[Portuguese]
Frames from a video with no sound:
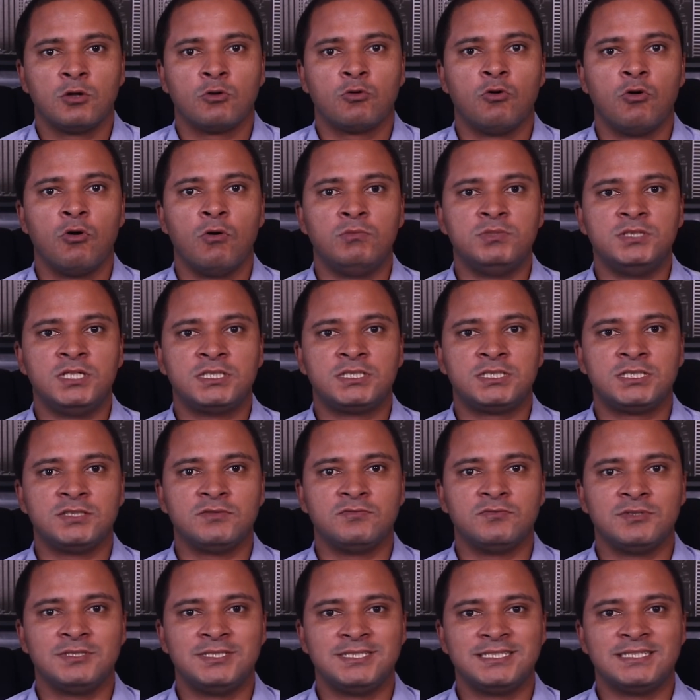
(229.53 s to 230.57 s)
com o
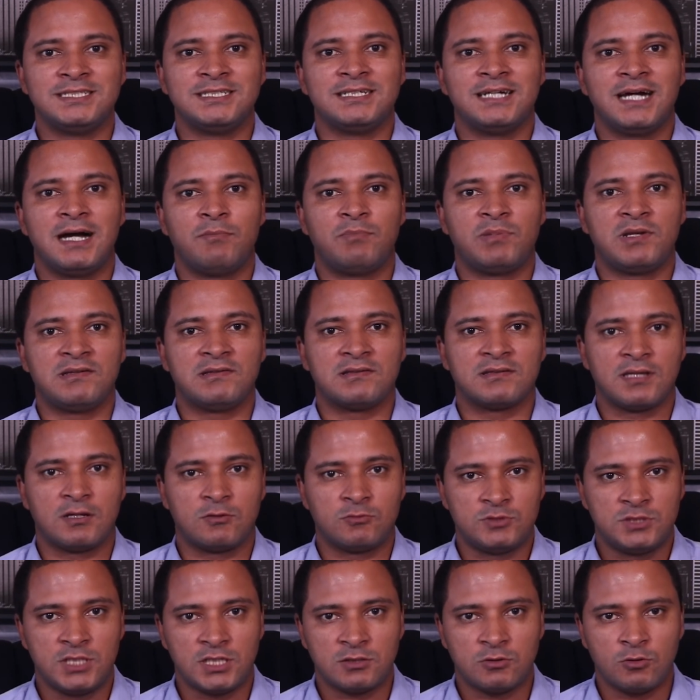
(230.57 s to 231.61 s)
objetivo de apresentar
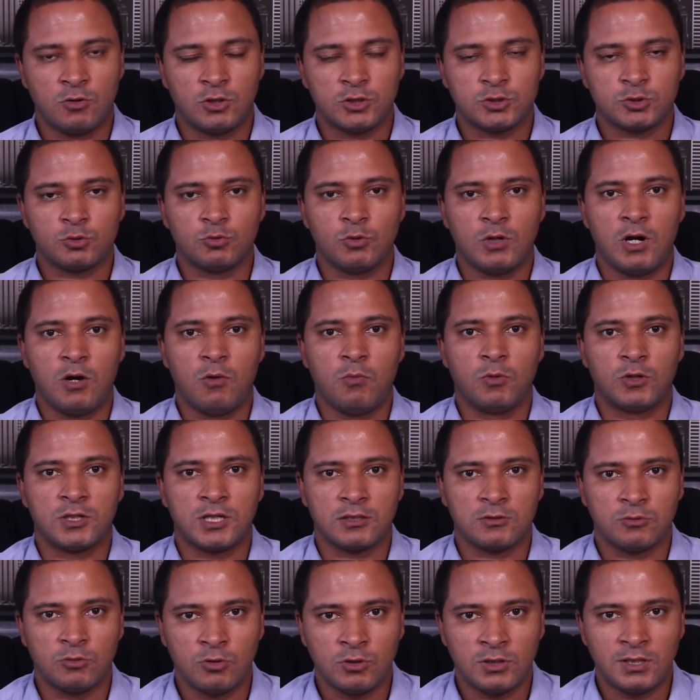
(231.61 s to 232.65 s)
um diagnóstico ao
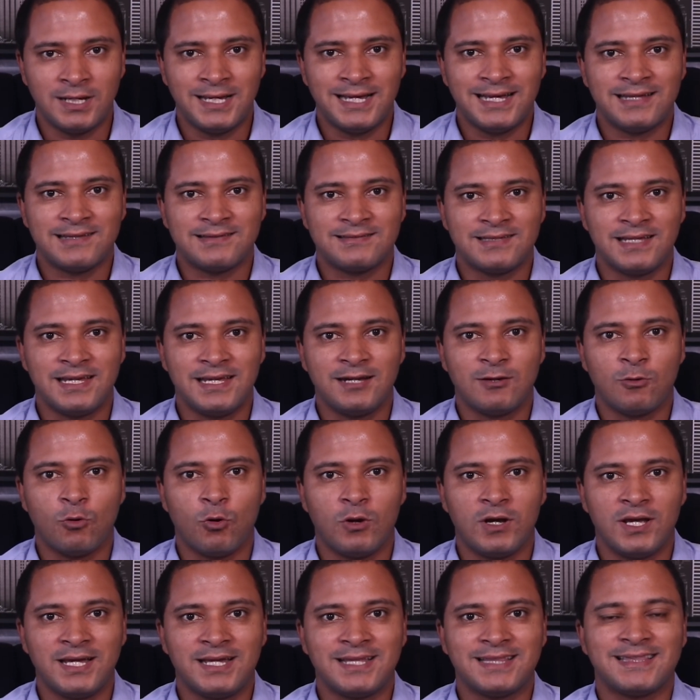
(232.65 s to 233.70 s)
morador sem
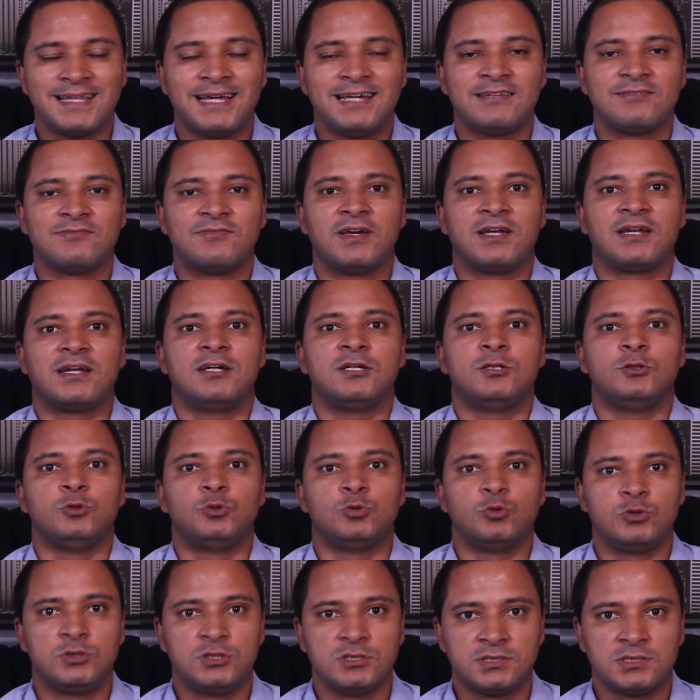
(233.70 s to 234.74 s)
correr na esfera
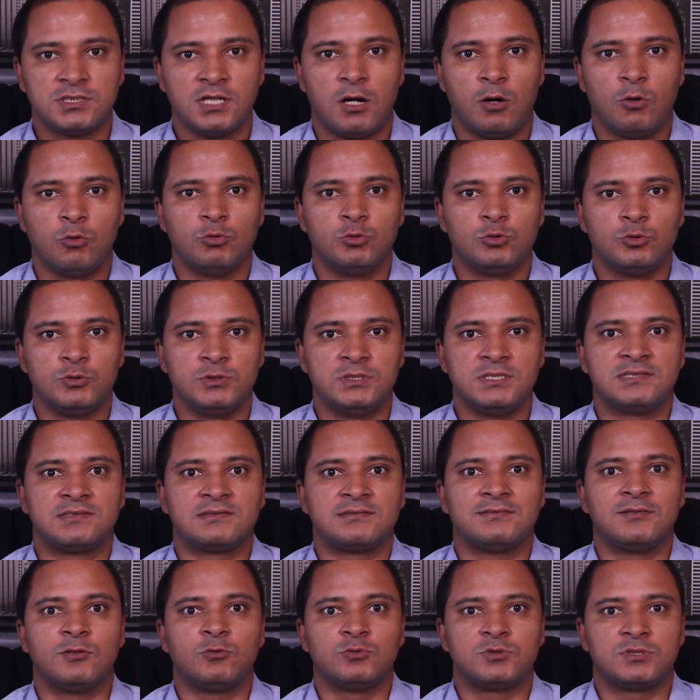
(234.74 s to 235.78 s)
judicial. O juiz
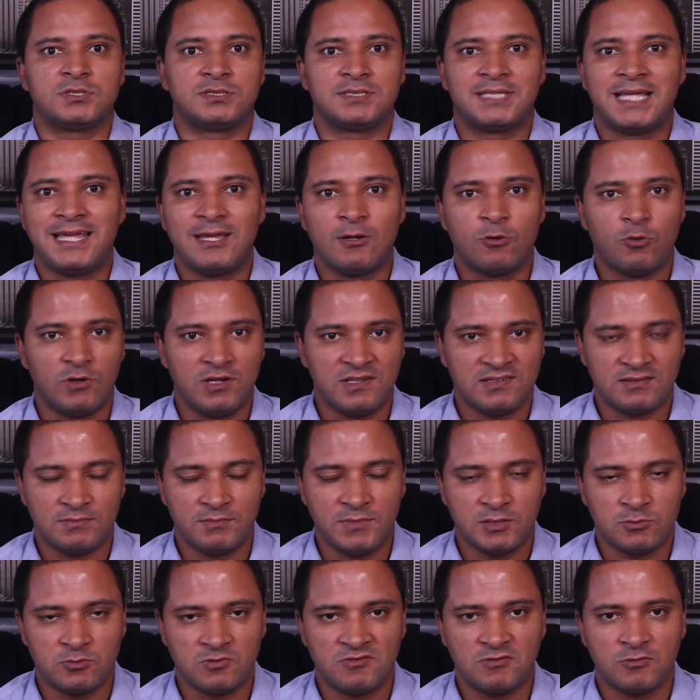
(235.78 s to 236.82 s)
não tem
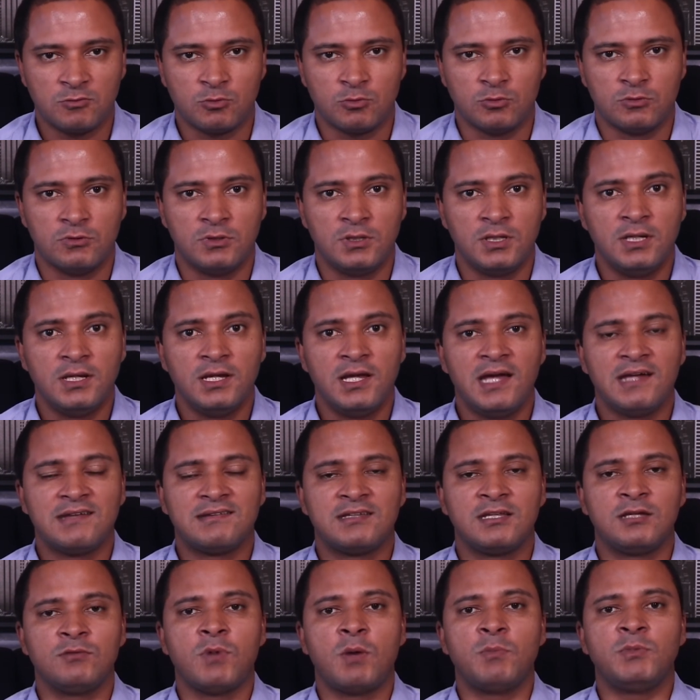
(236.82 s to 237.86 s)
conhecimento disso tudo. É
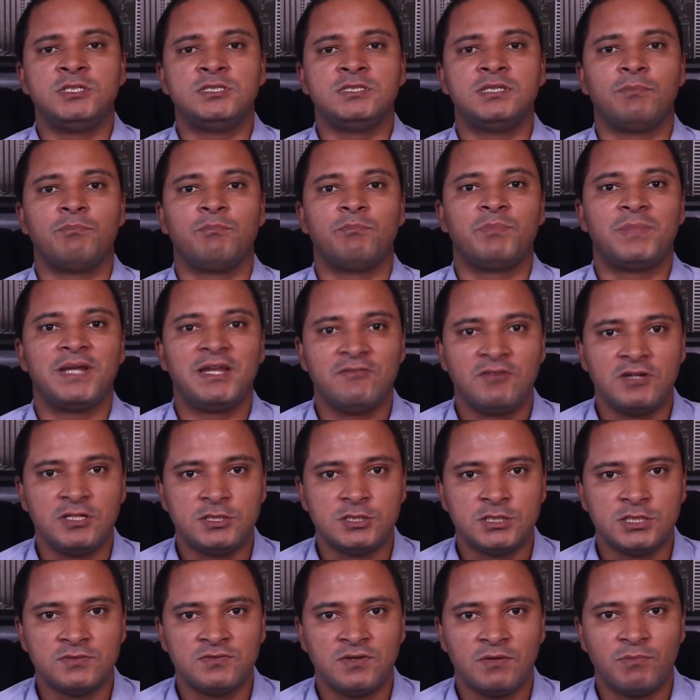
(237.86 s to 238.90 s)
sim uma medida
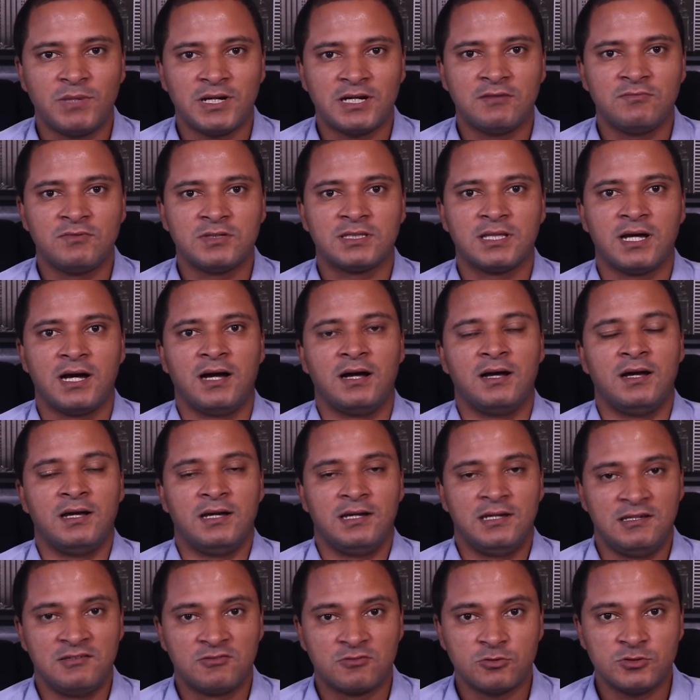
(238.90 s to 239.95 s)
preventiva para evitar
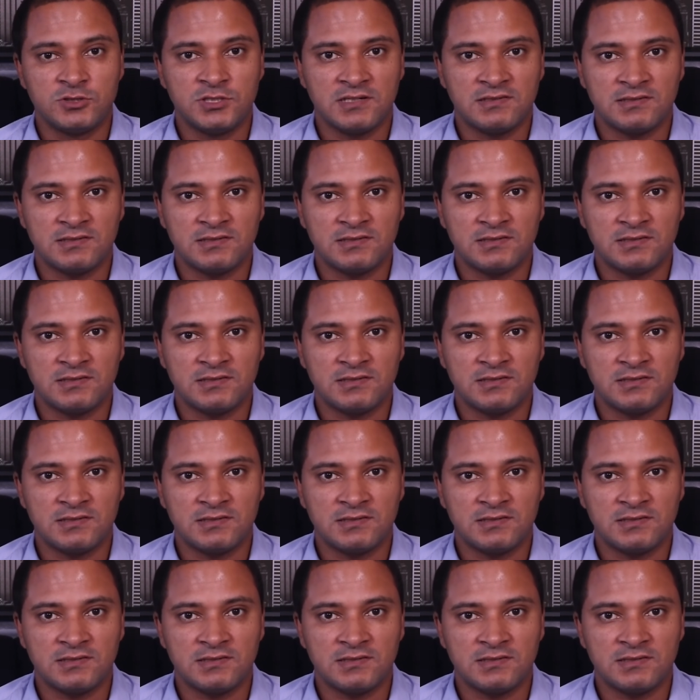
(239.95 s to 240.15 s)
risco de